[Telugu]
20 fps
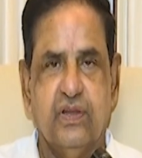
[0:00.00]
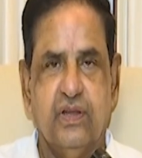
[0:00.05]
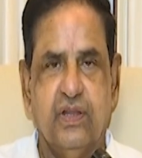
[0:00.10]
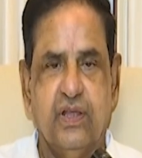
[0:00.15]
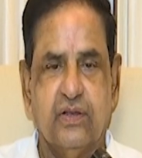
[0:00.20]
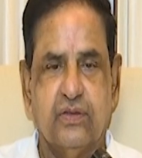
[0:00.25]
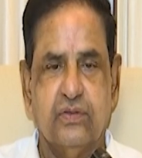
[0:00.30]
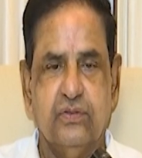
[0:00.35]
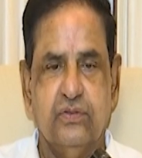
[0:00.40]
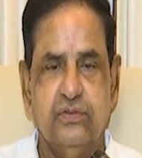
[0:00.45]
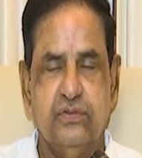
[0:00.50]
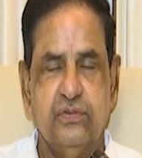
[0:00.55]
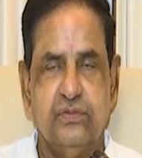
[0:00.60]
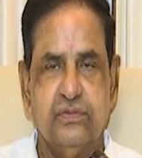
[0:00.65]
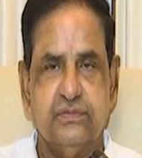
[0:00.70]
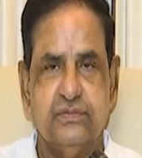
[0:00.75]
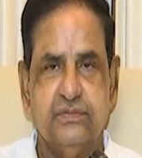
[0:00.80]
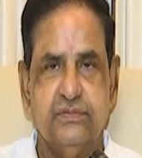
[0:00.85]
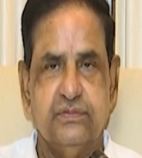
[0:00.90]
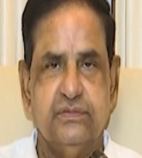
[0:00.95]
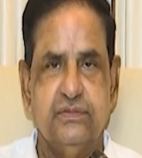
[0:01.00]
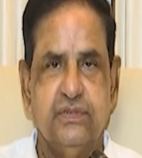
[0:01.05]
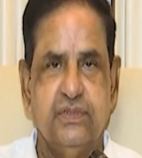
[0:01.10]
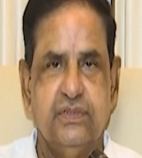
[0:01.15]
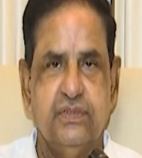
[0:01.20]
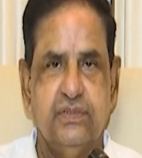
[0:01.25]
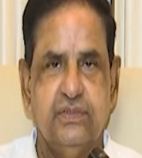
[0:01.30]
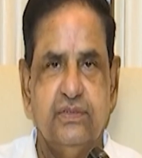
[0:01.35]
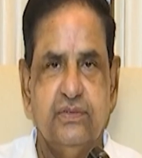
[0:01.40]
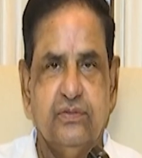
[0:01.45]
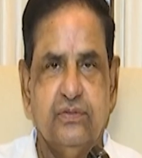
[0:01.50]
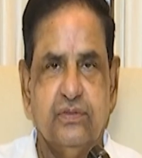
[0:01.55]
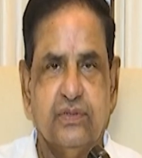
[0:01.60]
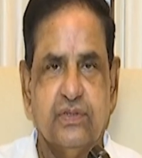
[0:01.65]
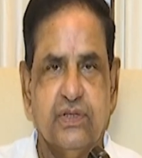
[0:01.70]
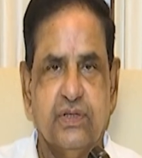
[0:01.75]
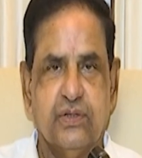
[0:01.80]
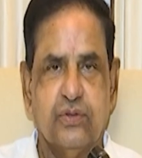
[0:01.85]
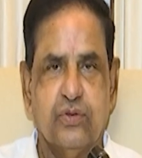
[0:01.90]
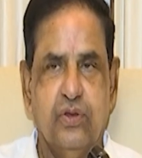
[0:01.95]
నాకు
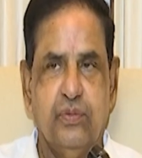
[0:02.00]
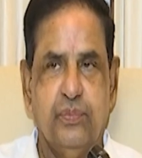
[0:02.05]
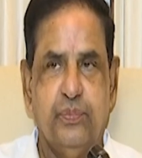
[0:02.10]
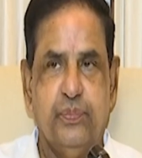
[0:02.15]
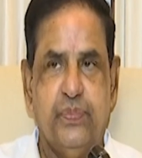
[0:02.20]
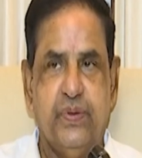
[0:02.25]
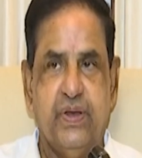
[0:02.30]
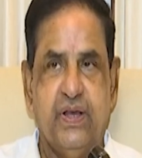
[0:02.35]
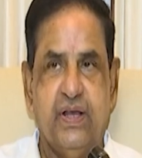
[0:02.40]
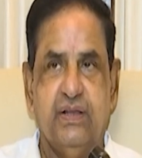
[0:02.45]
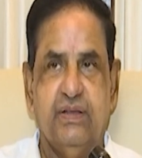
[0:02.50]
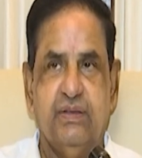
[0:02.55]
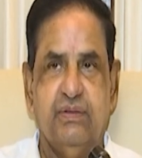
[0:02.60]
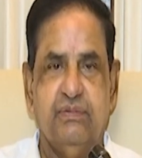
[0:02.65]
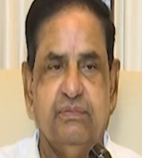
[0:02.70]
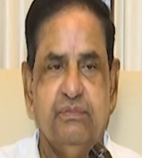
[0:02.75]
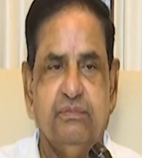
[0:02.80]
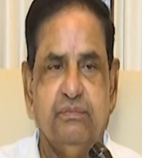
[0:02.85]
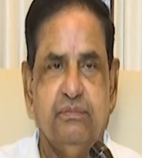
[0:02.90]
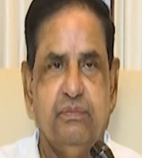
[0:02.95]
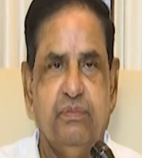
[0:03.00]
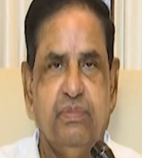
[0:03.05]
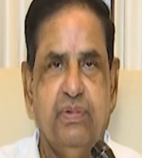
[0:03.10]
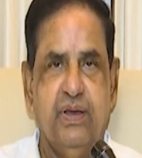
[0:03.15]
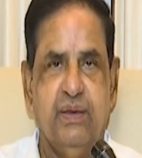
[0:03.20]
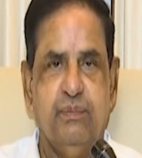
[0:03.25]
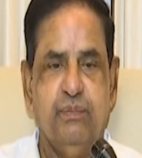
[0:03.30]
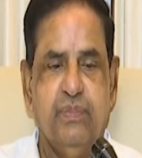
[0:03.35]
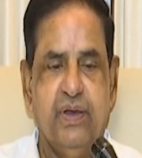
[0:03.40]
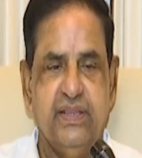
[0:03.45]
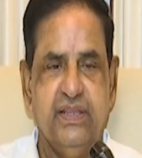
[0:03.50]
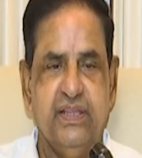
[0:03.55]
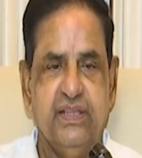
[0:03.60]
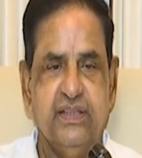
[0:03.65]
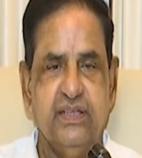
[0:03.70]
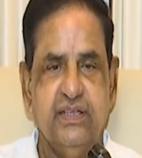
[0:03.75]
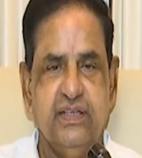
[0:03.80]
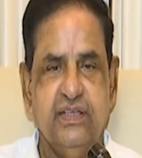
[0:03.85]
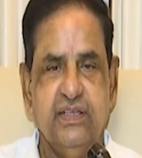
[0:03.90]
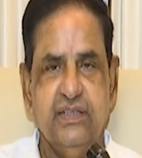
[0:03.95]
ఒక గొప్ప
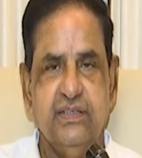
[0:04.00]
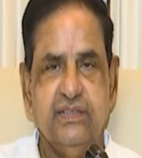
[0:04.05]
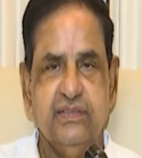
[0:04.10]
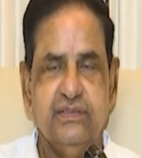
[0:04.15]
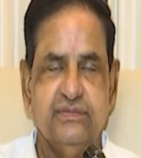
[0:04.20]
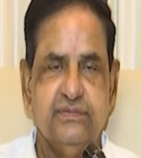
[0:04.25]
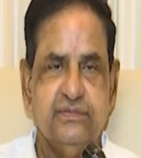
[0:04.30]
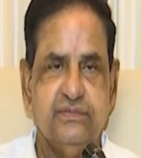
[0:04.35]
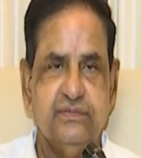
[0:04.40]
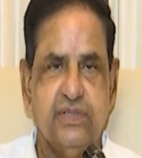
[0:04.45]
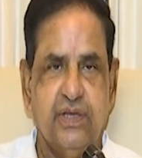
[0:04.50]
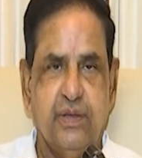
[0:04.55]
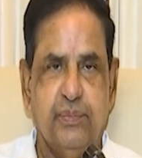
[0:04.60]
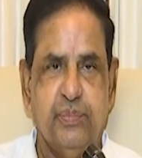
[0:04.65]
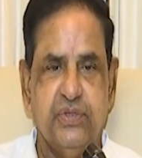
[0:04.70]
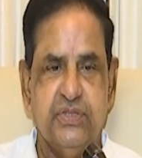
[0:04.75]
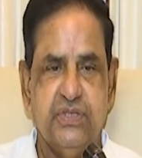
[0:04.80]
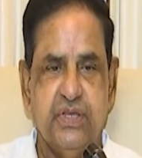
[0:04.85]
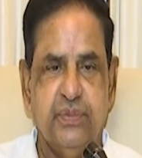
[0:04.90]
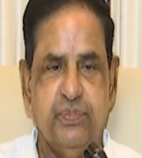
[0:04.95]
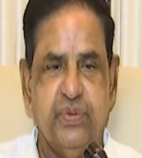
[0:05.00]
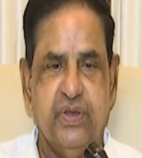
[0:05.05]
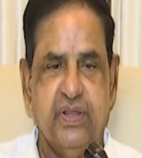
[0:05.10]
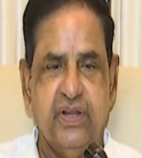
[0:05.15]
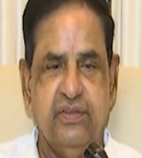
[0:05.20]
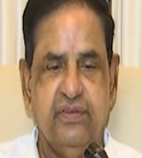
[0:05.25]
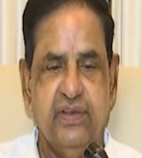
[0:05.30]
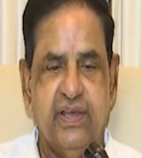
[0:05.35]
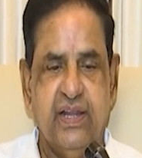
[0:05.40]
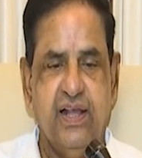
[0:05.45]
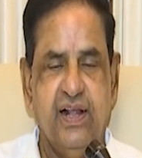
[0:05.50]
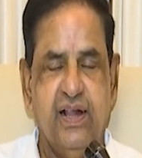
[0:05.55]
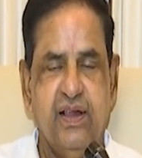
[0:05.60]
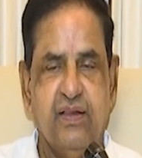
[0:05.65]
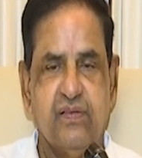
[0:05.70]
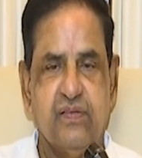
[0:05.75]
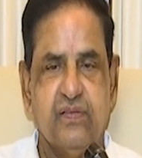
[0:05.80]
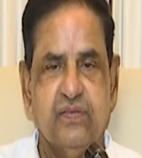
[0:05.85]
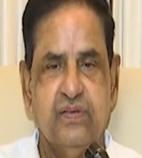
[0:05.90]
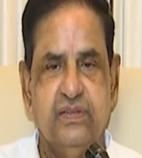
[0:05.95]
బాధ్యతని అప్పచెప్పారు ఈవేళ
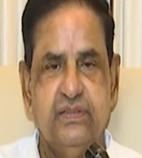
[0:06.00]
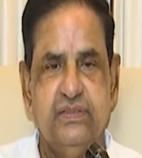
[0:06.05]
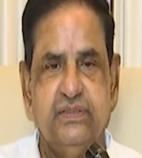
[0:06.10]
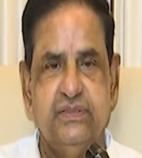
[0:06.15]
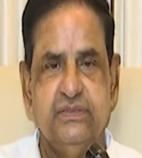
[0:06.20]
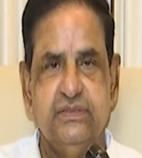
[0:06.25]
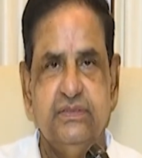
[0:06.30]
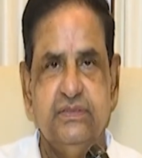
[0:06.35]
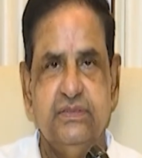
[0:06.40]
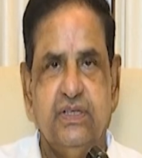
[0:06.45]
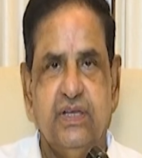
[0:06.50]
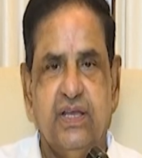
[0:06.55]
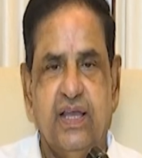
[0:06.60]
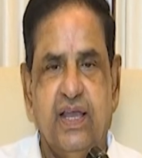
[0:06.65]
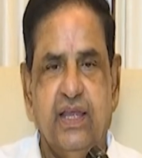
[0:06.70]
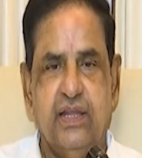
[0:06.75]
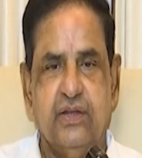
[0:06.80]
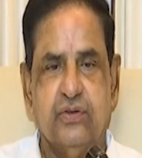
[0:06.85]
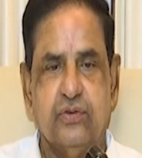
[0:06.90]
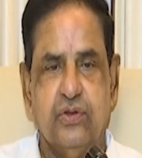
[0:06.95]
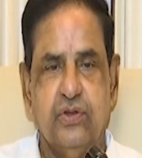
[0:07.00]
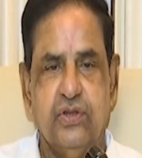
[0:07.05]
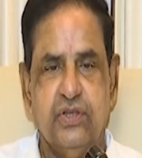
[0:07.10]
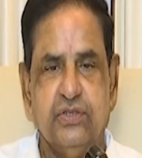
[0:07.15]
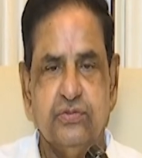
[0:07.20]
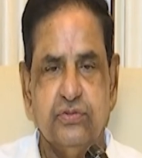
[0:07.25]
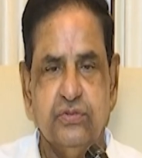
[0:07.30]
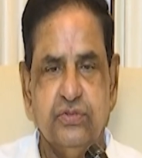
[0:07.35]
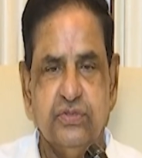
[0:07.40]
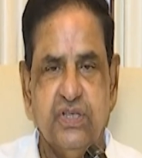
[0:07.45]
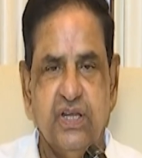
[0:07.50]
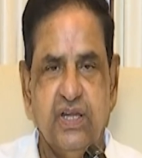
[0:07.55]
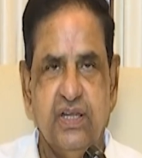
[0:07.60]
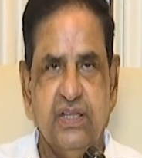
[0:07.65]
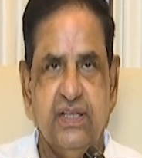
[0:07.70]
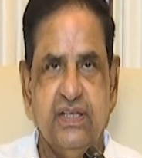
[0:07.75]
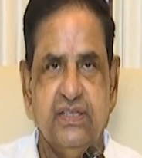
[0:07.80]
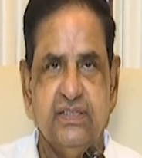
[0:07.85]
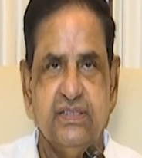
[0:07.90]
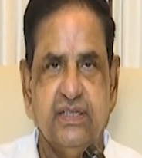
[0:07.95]
ఆయన కొన్ని
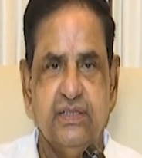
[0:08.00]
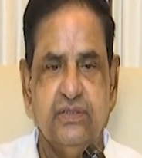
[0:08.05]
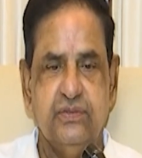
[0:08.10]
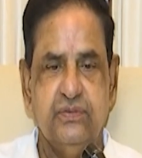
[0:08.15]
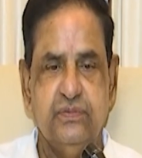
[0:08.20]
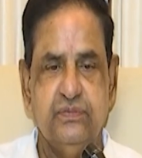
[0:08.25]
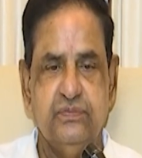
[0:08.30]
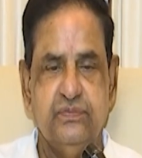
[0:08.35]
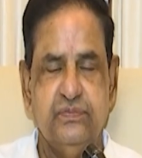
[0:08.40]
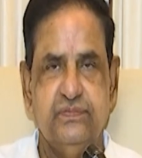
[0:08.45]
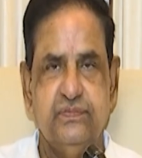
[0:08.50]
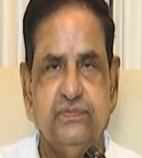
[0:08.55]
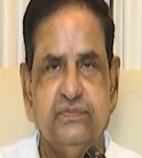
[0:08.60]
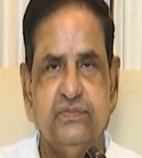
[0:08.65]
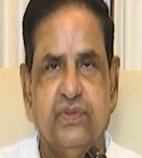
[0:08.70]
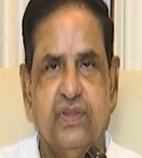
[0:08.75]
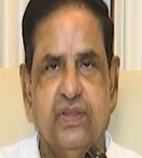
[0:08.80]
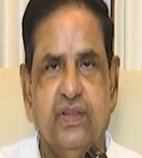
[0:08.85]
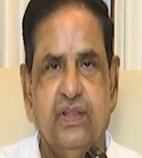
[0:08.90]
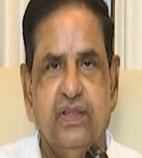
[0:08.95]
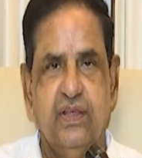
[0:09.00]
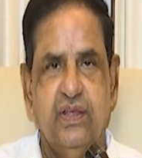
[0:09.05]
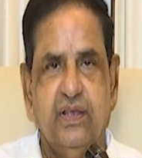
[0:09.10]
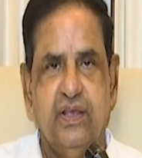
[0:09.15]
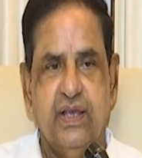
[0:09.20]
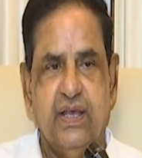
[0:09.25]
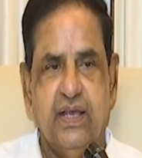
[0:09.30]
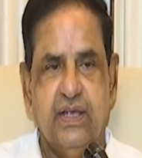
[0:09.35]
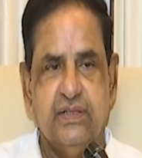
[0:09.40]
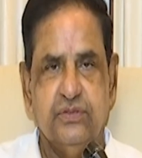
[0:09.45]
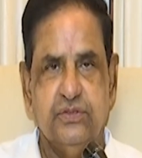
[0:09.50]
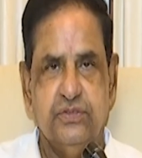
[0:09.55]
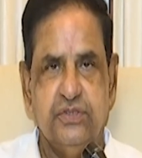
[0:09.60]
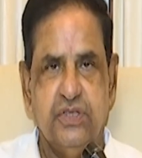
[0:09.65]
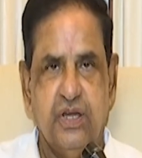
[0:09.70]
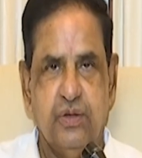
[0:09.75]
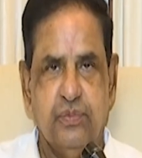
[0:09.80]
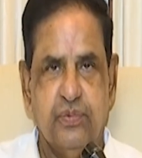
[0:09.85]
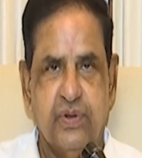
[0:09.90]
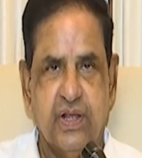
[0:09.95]
సూచనలు చేశారు ఆ
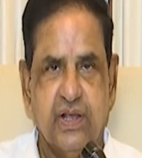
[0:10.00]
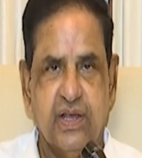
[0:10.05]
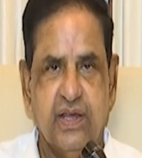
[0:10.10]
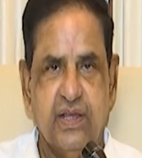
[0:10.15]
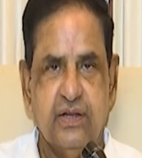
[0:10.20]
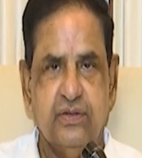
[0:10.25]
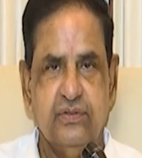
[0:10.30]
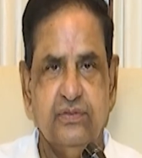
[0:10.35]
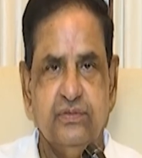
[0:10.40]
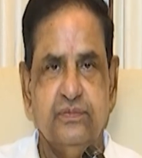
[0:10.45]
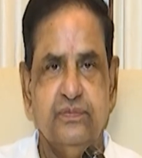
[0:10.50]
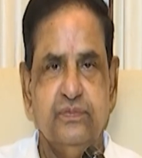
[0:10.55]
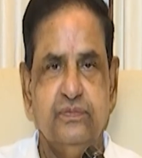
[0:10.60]
సూచనల ప్రకారం